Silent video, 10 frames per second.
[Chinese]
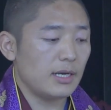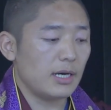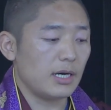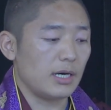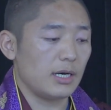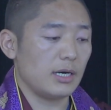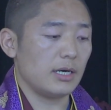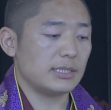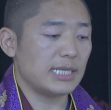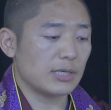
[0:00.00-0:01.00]

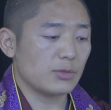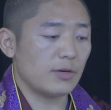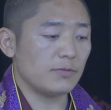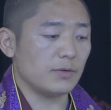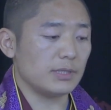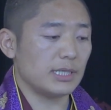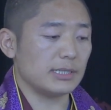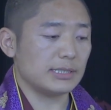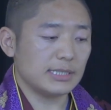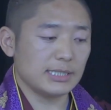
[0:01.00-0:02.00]
呃，藏传佛教
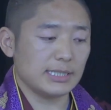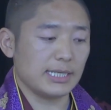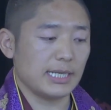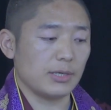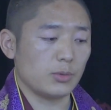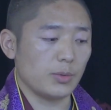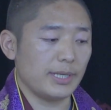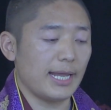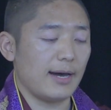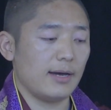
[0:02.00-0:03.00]
的特点呢，归
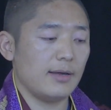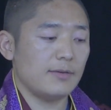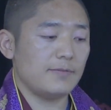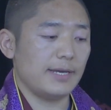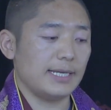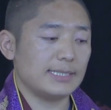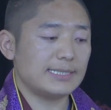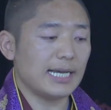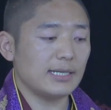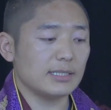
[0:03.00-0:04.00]
纳为
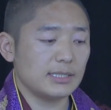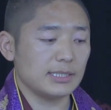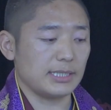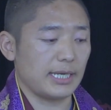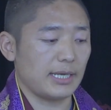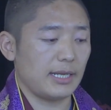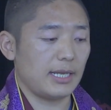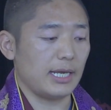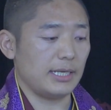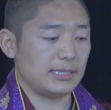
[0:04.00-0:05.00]
三个特点
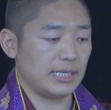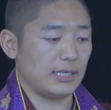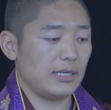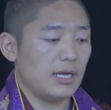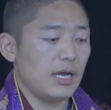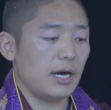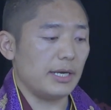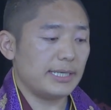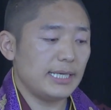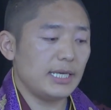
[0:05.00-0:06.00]
来讲。呃，
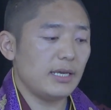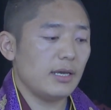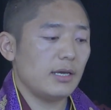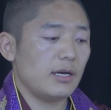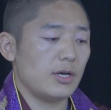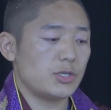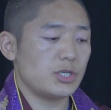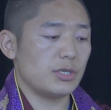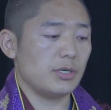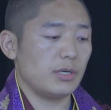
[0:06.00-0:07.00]
一呃
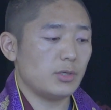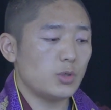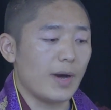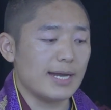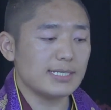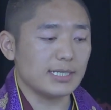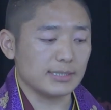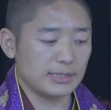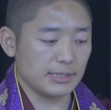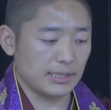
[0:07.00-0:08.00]
是传
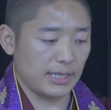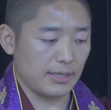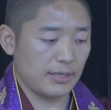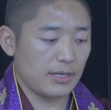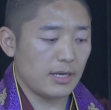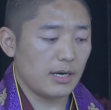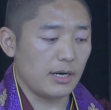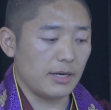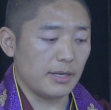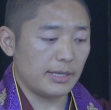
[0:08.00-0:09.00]
承特点，
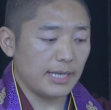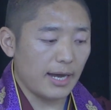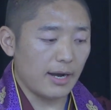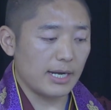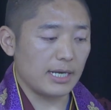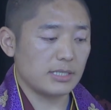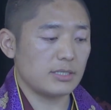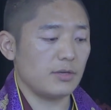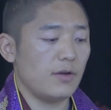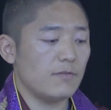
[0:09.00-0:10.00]
呃，第二呢
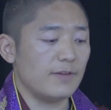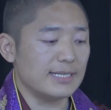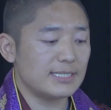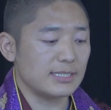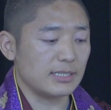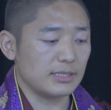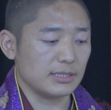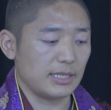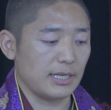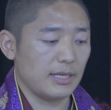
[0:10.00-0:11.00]
是文史
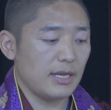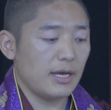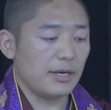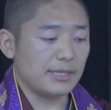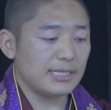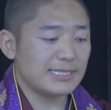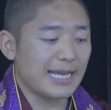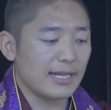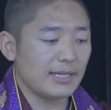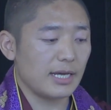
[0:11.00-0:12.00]
特点，呃，第
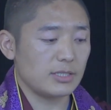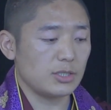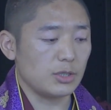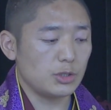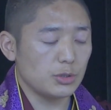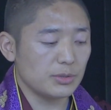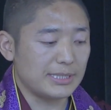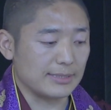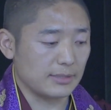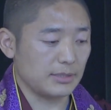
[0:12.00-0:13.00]
三呢是修
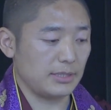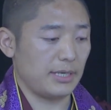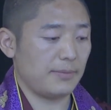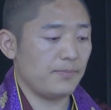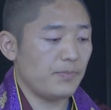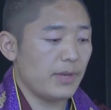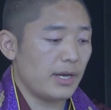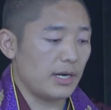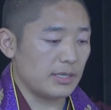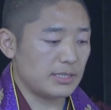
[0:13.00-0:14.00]
行特点。
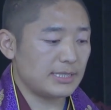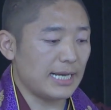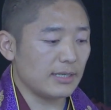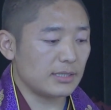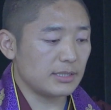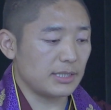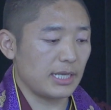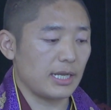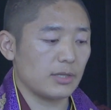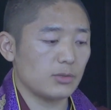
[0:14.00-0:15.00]
呃，这三个特
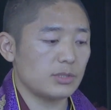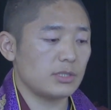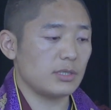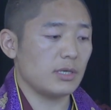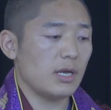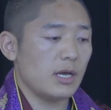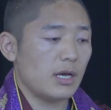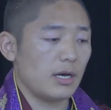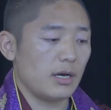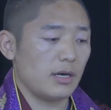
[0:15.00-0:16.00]
点呢，都是
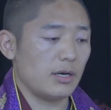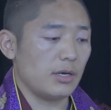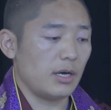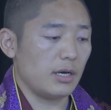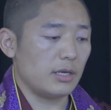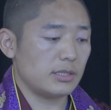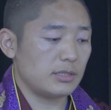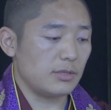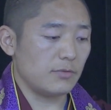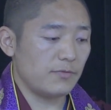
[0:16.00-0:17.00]
呃呃
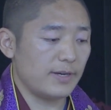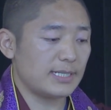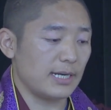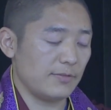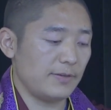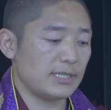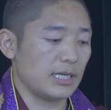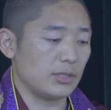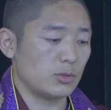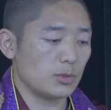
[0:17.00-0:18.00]
嗯非常非
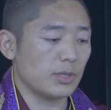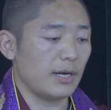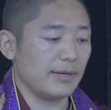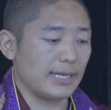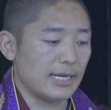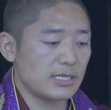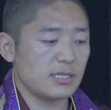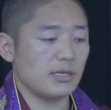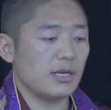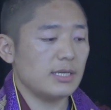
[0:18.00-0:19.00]
常的重要，也
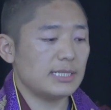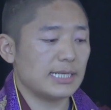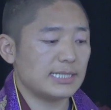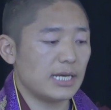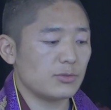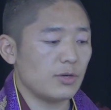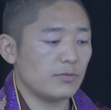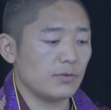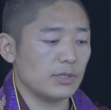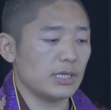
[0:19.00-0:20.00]
是在藏传
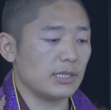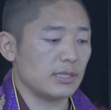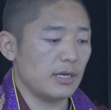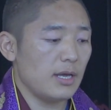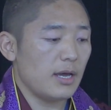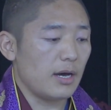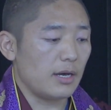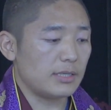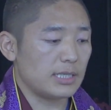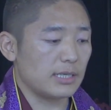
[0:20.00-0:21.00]
佛教的
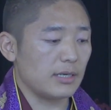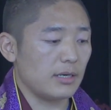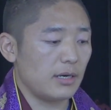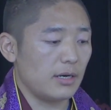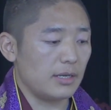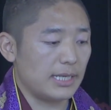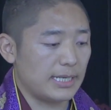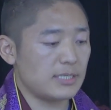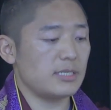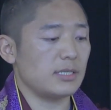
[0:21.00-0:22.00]
呃这个呃
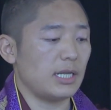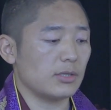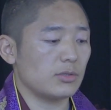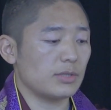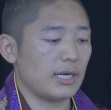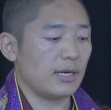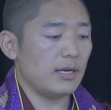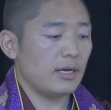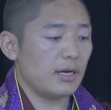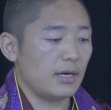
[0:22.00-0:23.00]
历史当中呢，
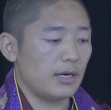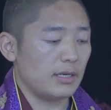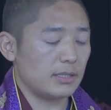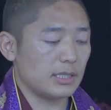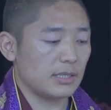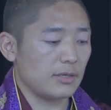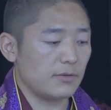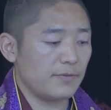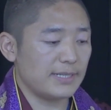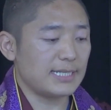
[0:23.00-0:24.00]
呃这个
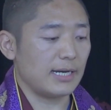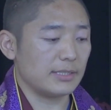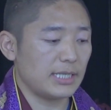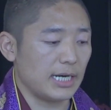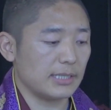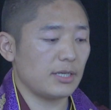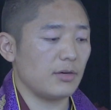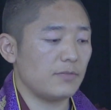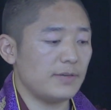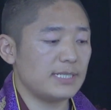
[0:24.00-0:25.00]
非常强调、
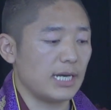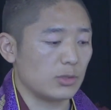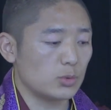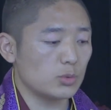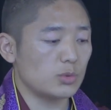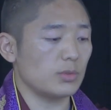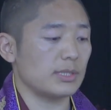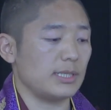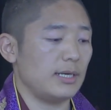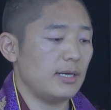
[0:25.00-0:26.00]
非常注重
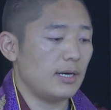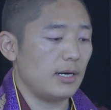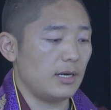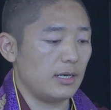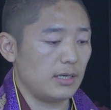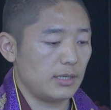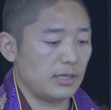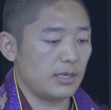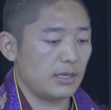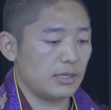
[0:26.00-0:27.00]
的啊
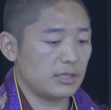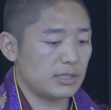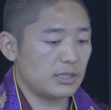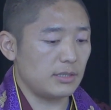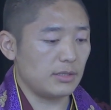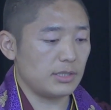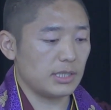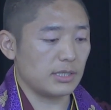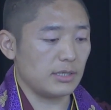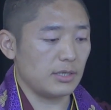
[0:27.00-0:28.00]
呃。嗯，
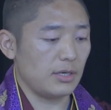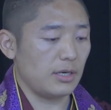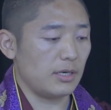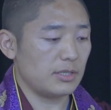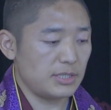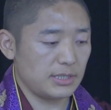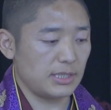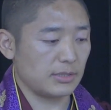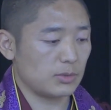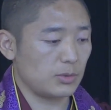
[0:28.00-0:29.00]
这个呃事
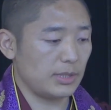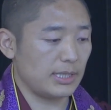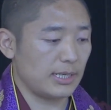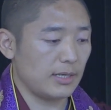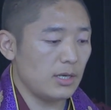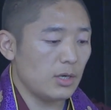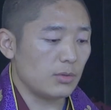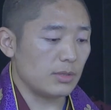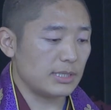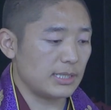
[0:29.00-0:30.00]
情，所以呢，
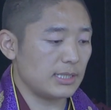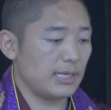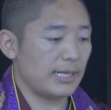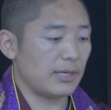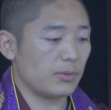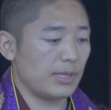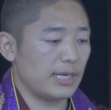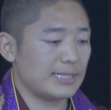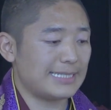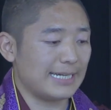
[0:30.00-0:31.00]
我在这里呢归
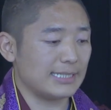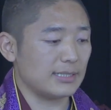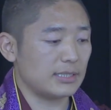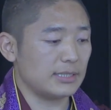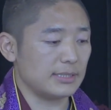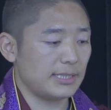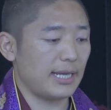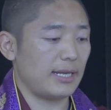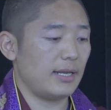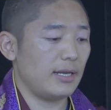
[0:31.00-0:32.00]
纳三个特
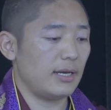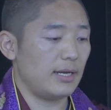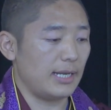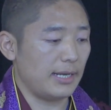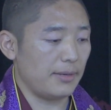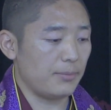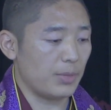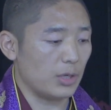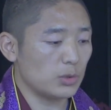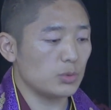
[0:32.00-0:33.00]
点啊来
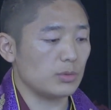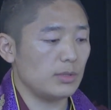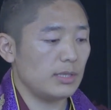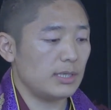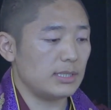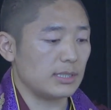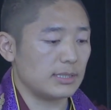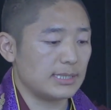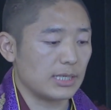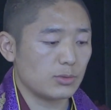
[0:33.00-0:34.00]
描述这个
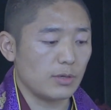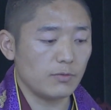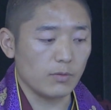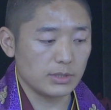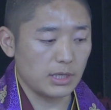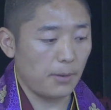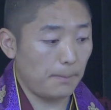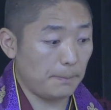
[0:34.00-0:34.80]
藏传佛教。